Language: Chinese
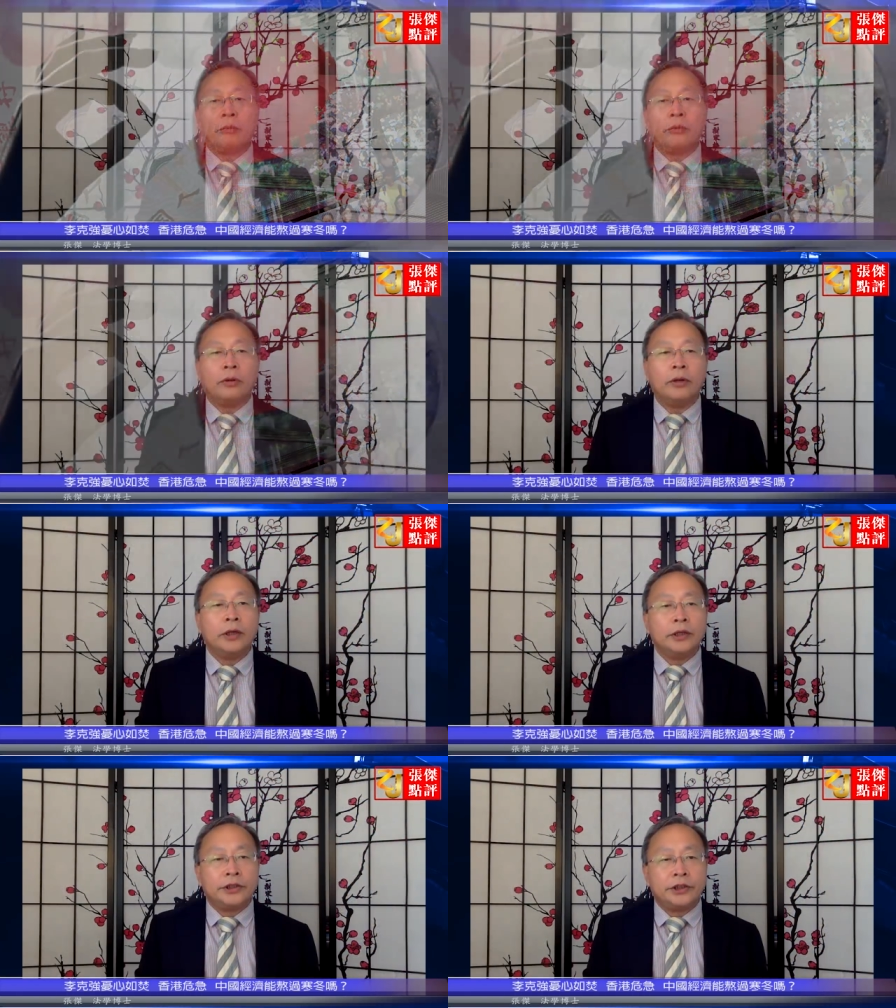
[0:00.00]
沫
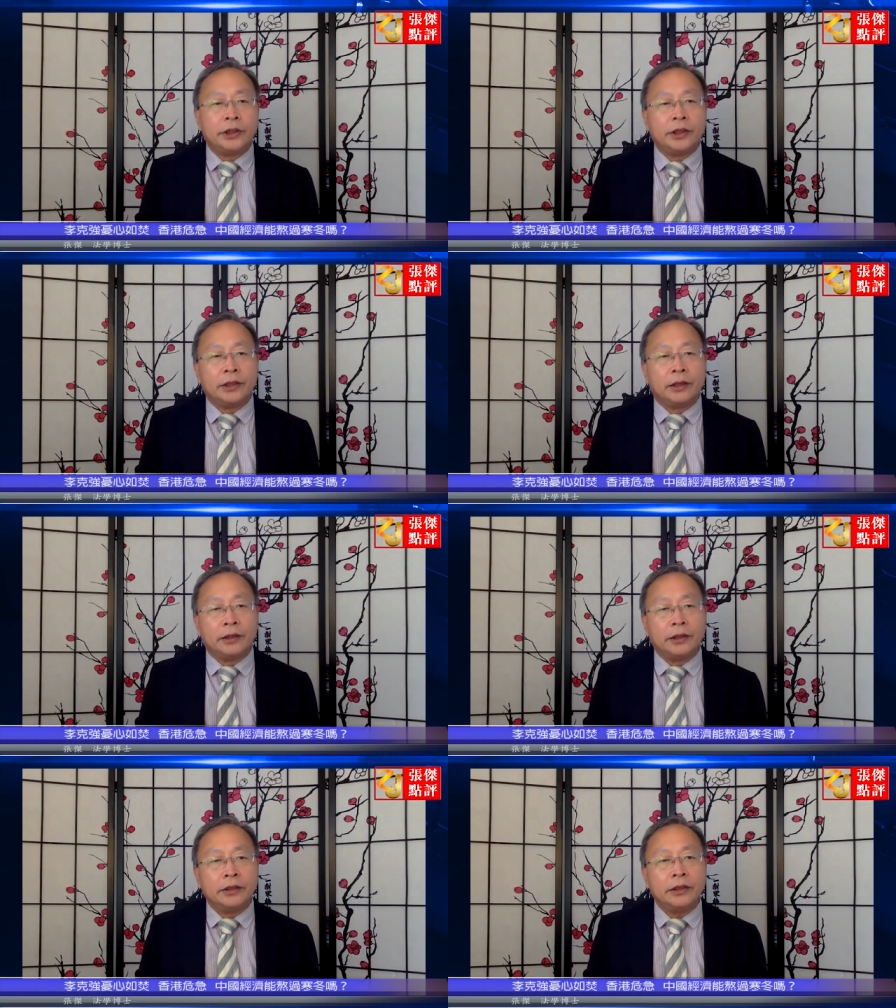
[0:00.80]
积累到
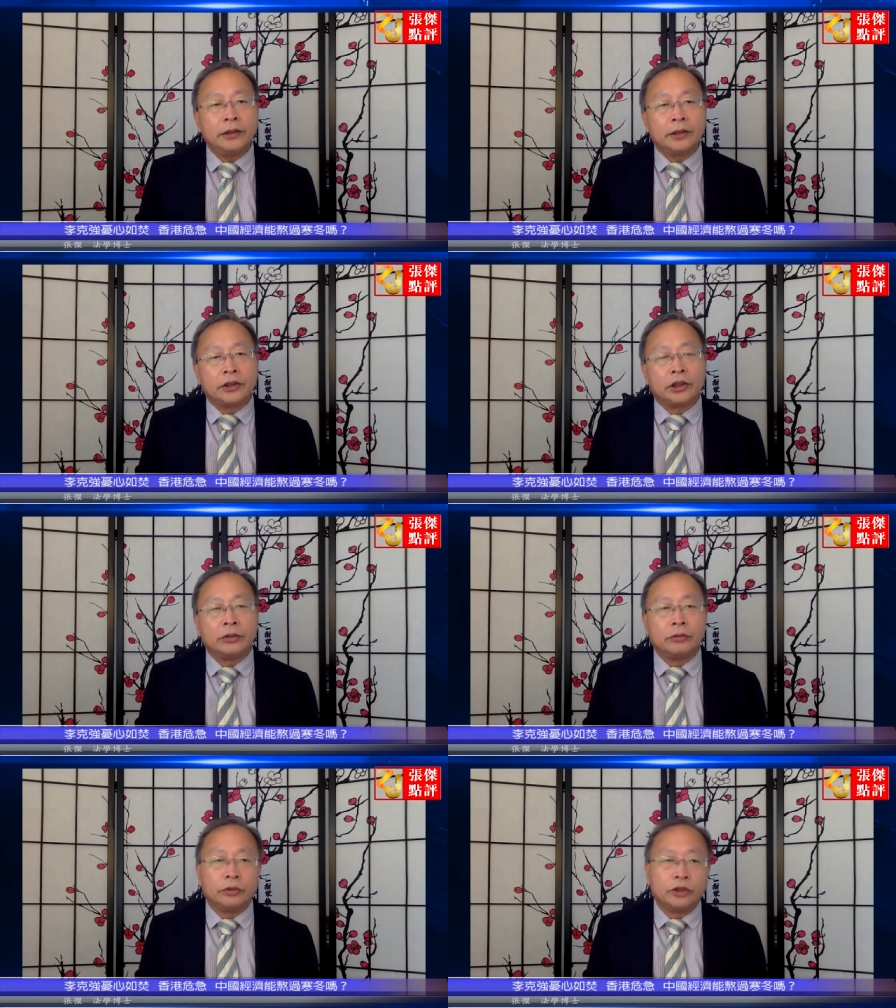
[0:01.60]
一定的
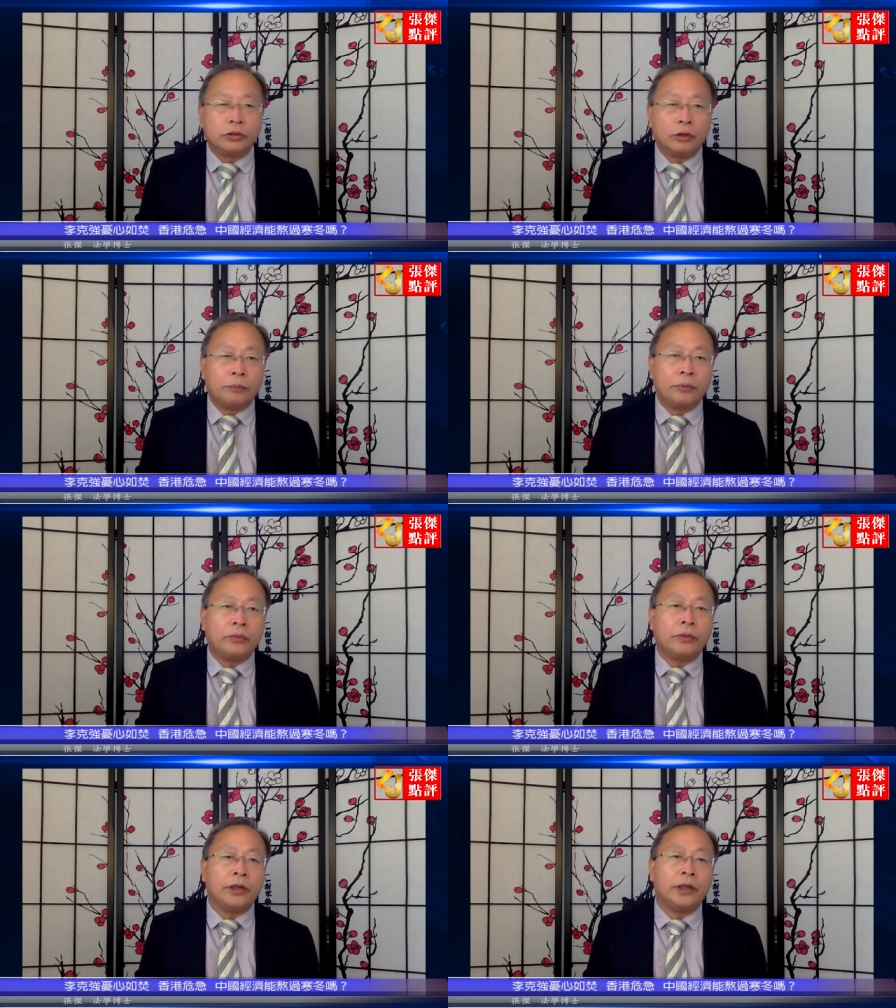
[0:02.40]
程度，就会
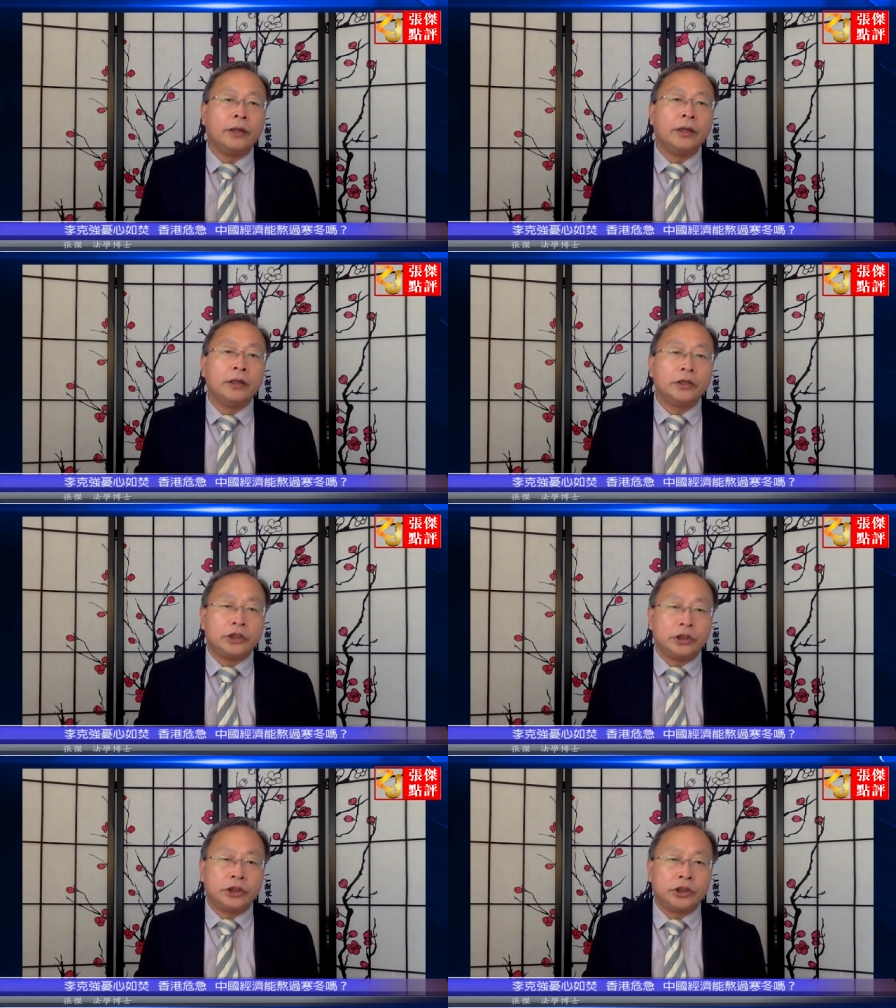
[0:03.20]
破裂，
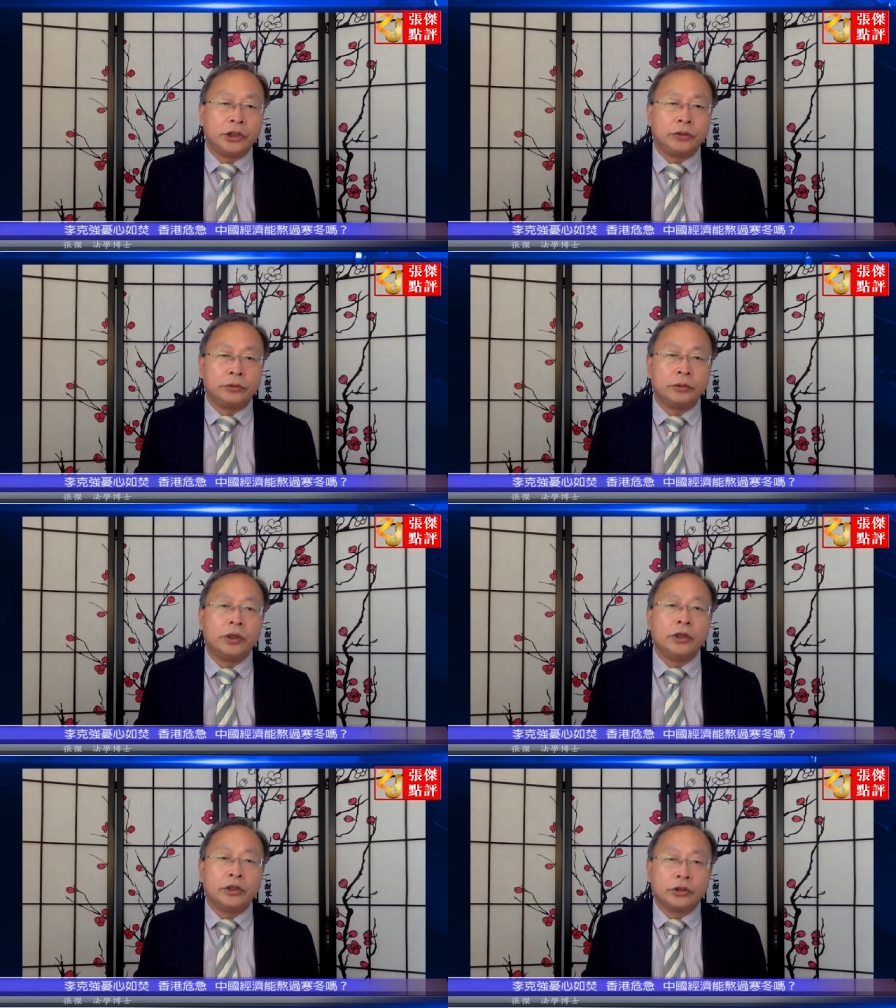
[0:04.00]
其结局
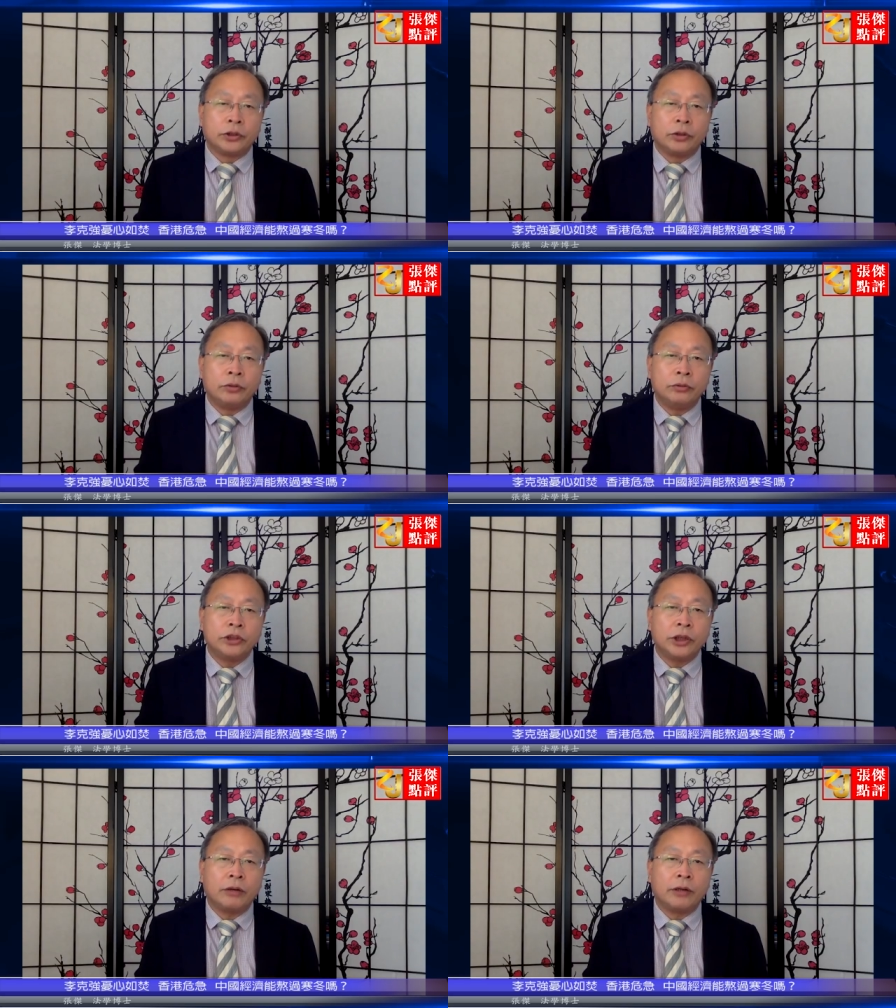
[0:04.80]
就是呼
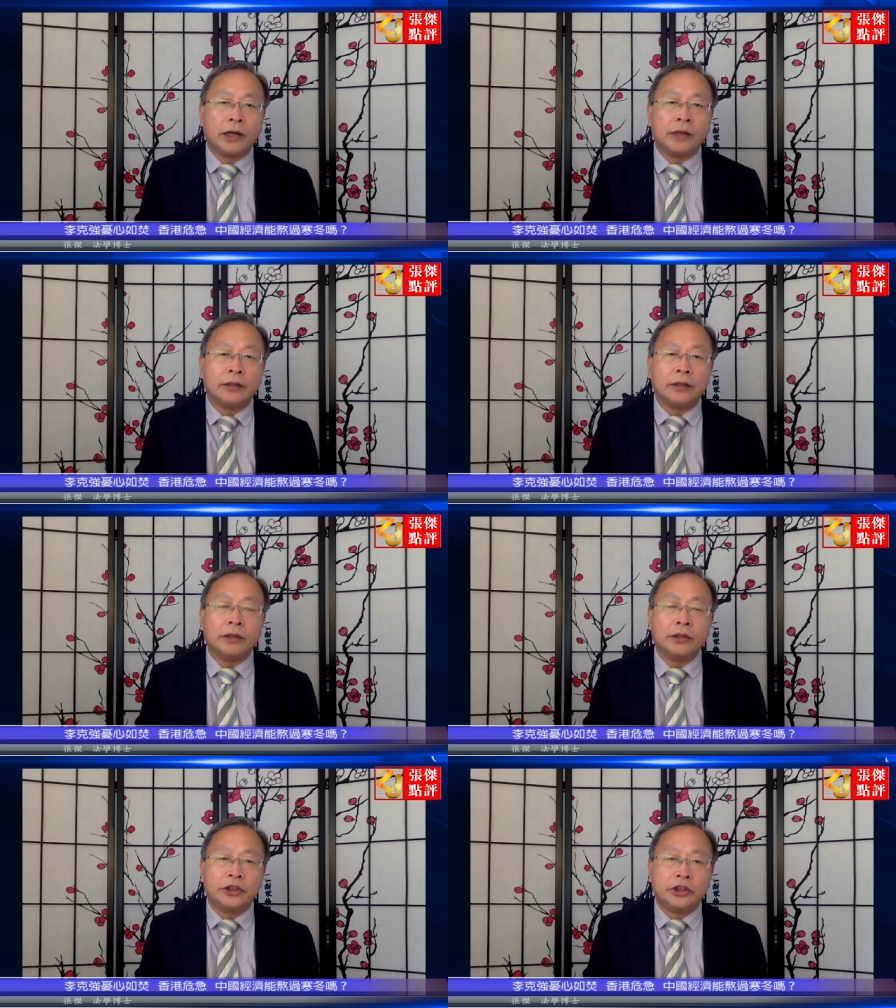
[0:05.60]
啸而来的
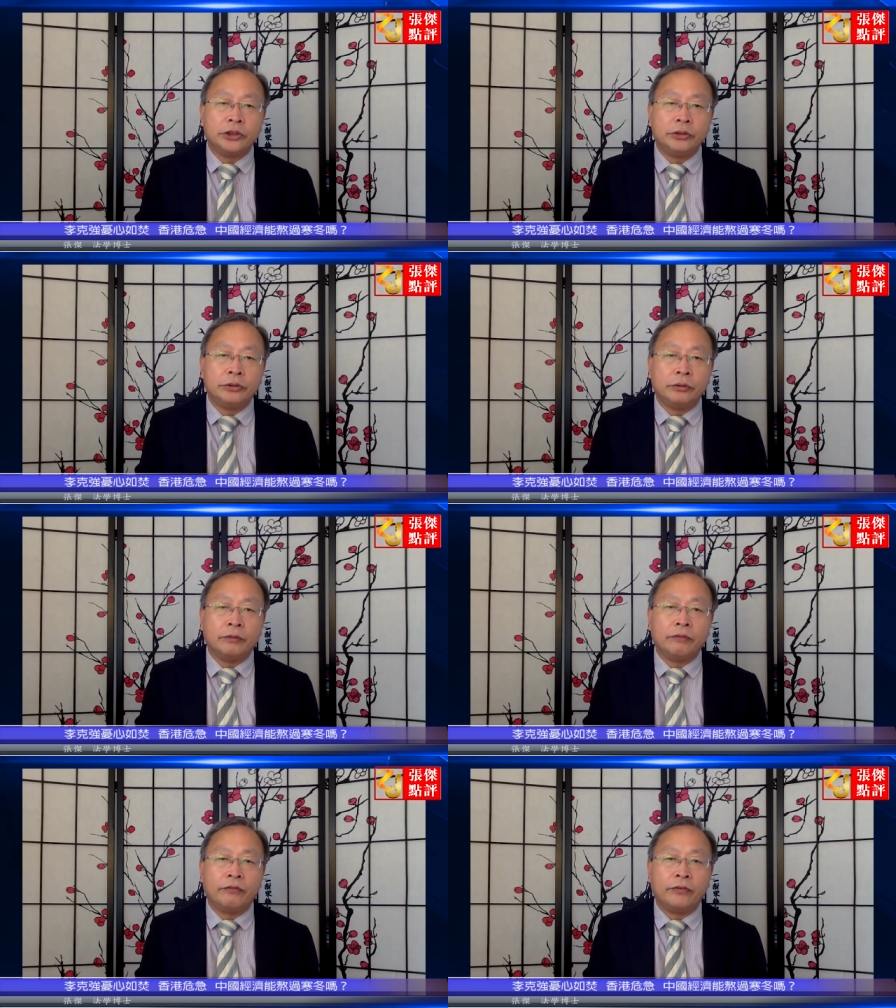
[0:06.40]
金融
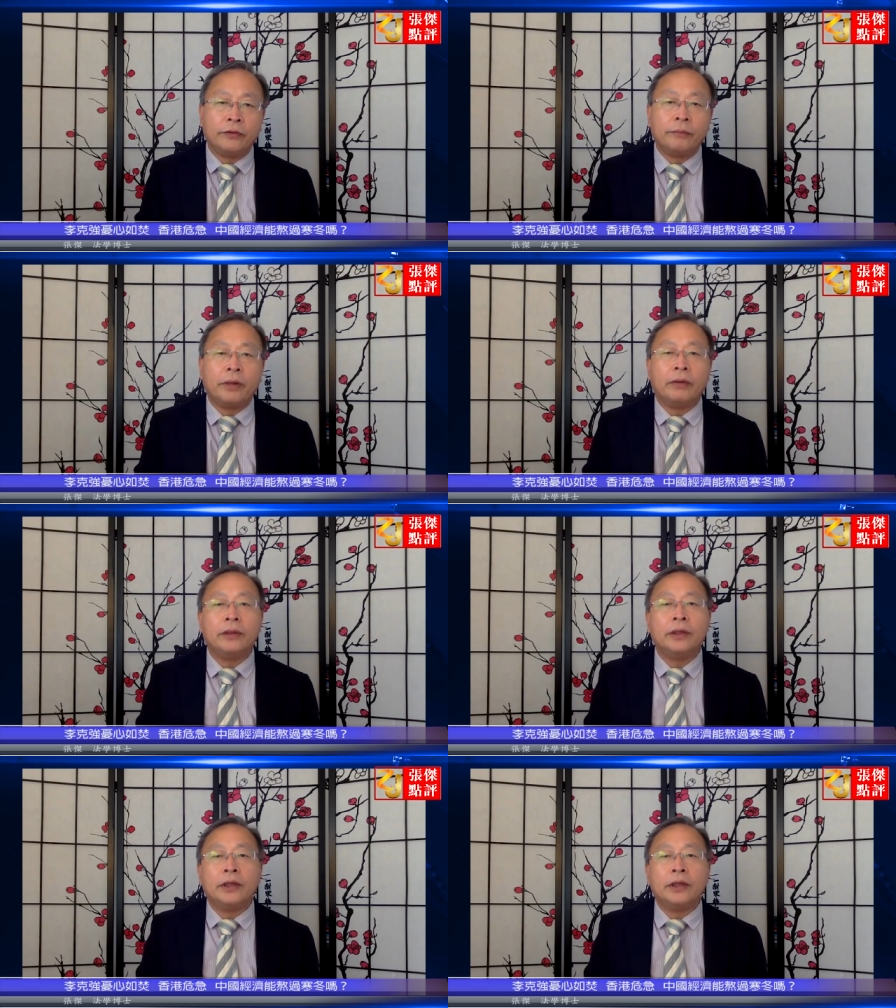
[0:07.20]
风暴。